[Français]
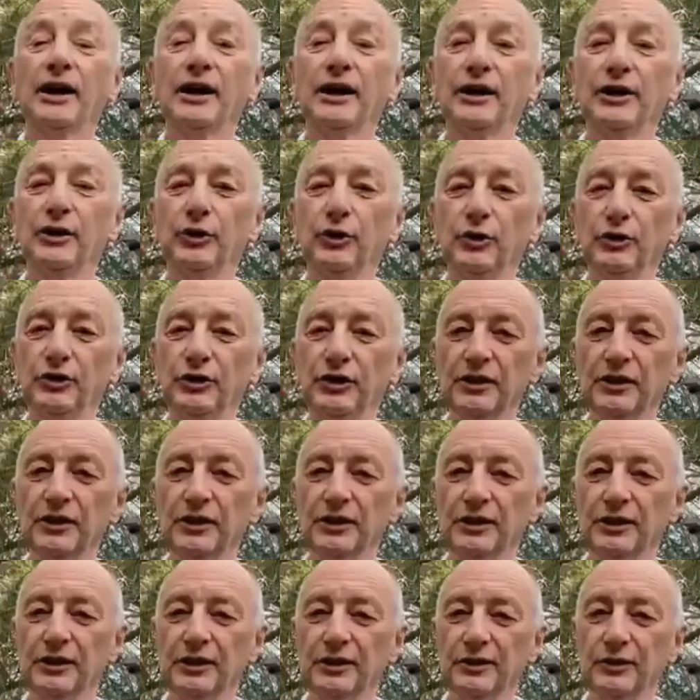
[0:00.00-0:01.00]

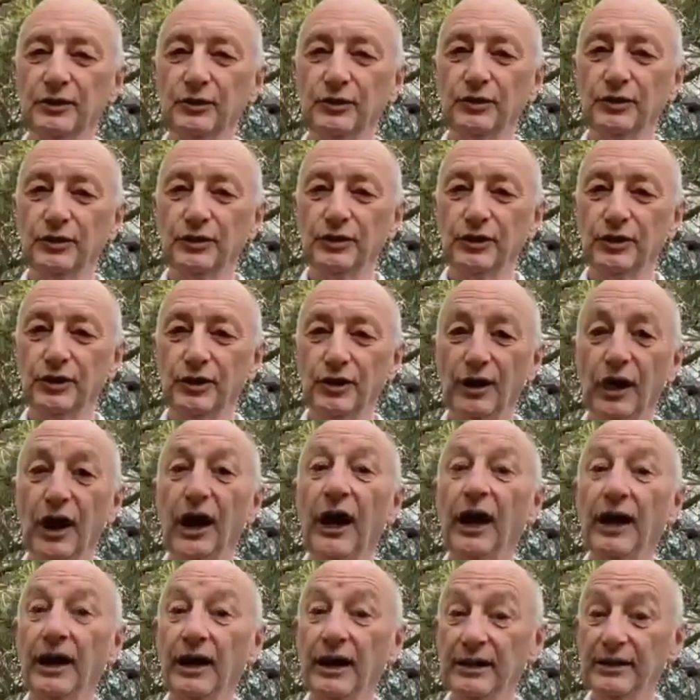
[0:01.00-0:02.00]
rayonner
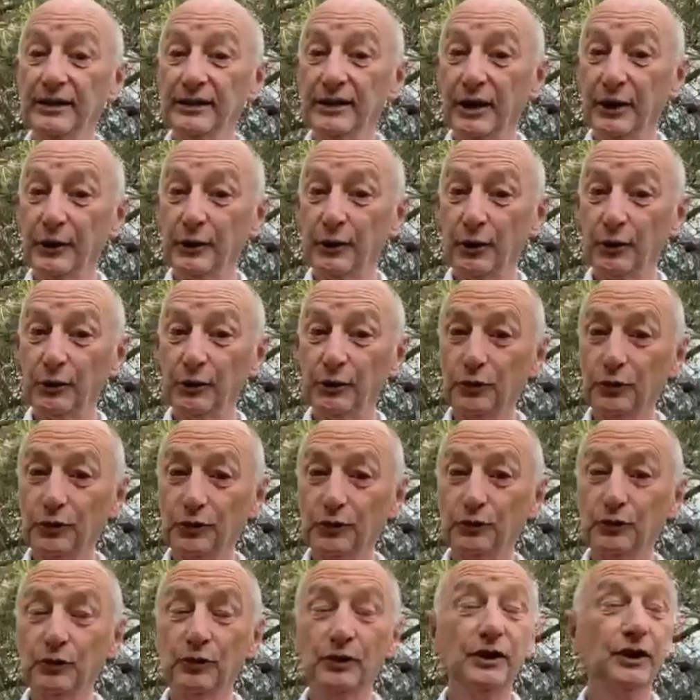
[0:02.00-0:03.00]
à l'intérieur de
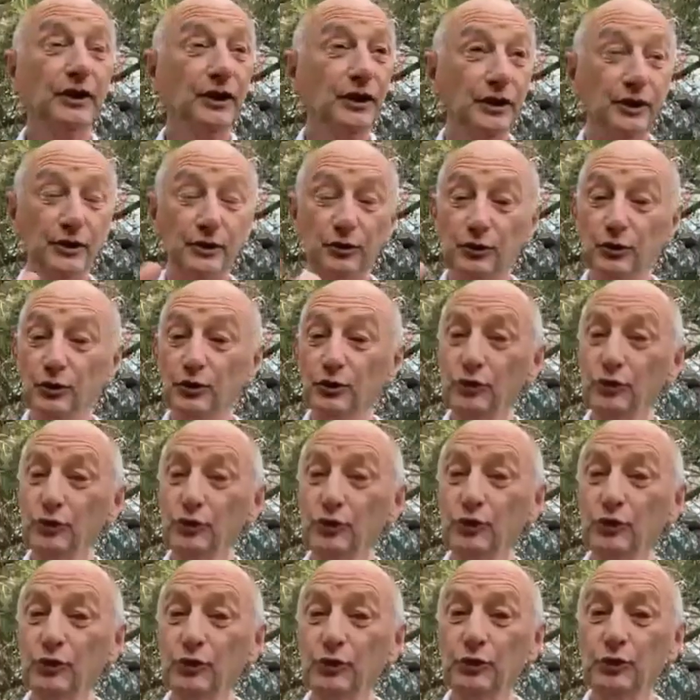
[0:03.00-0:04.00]
nous et tout
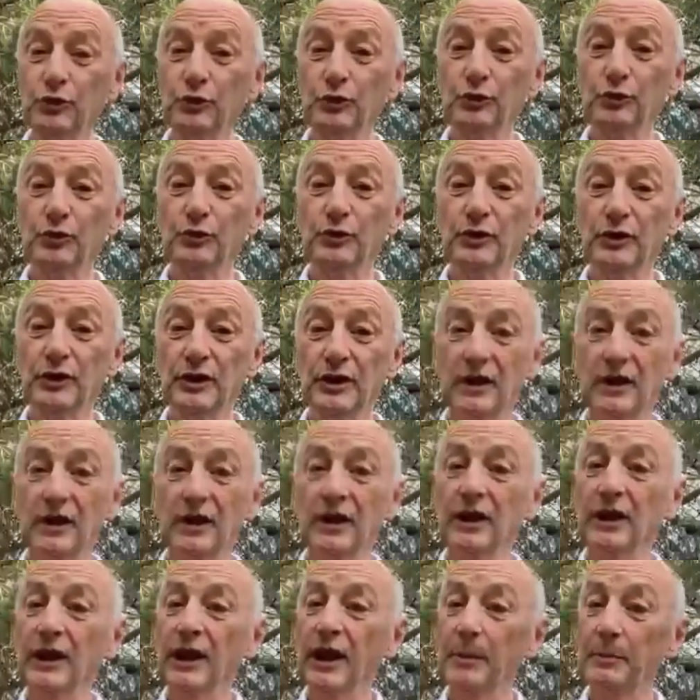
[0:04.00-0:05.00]
autour de nous
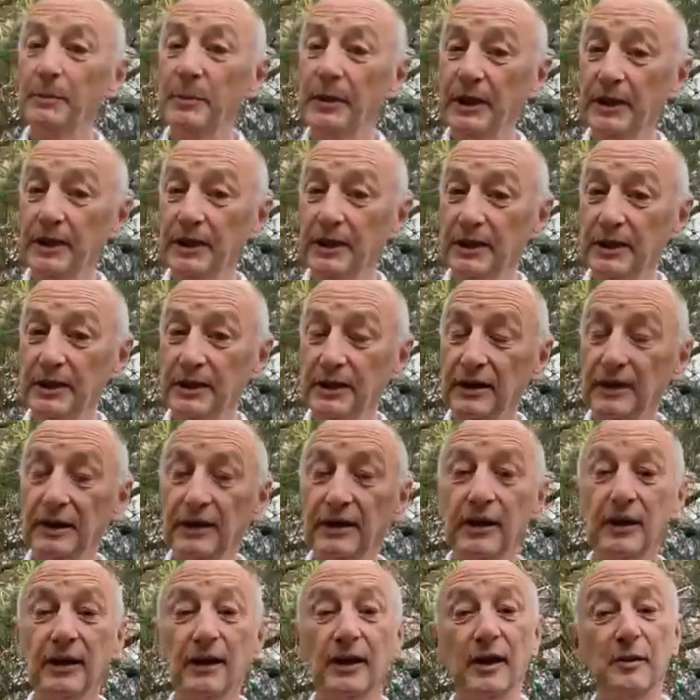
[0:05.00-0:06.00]
la paix,
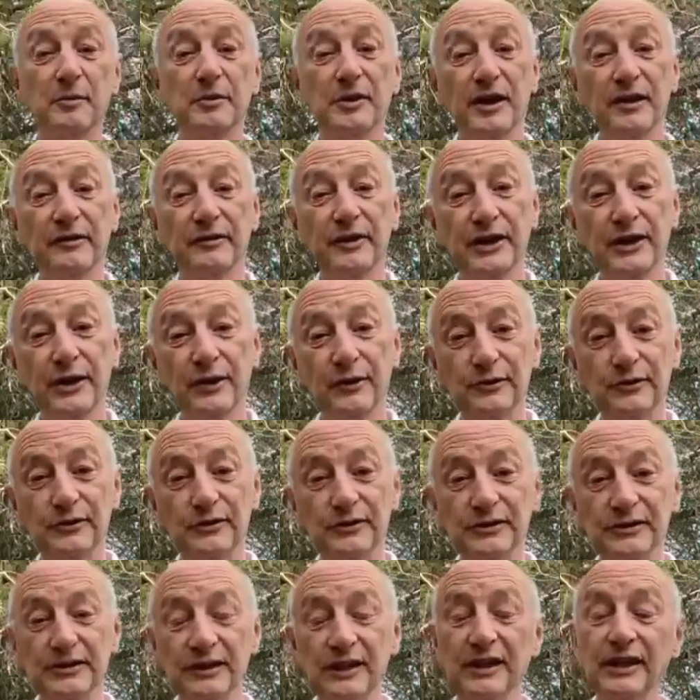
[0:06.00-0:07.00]
la
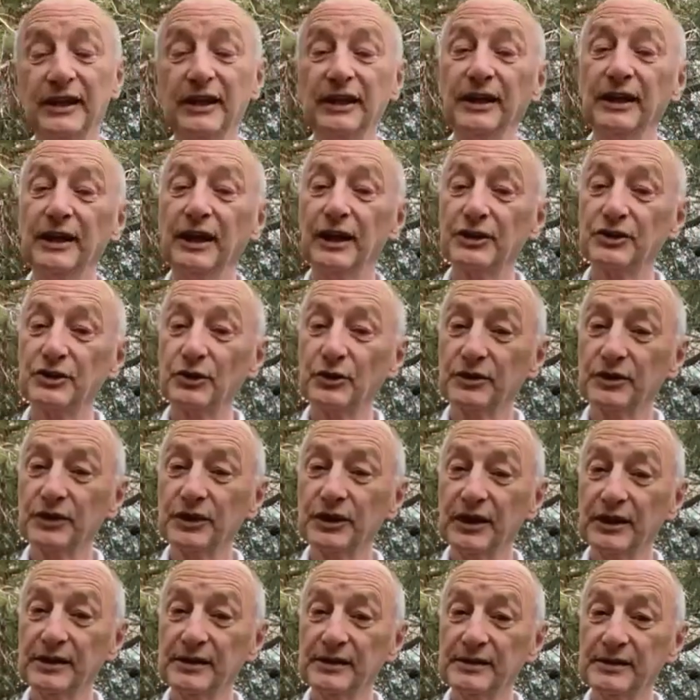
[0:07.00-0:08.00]
bienveillance et la
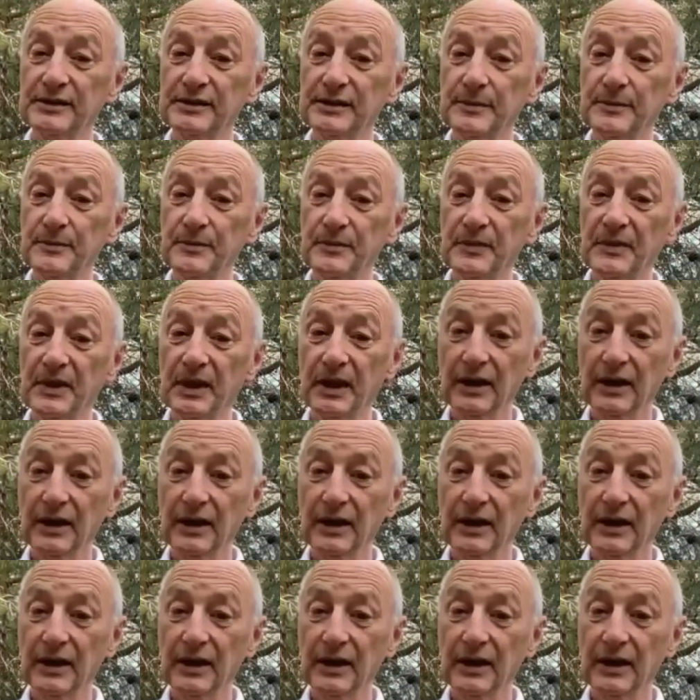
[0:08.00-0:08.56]
gentillesse.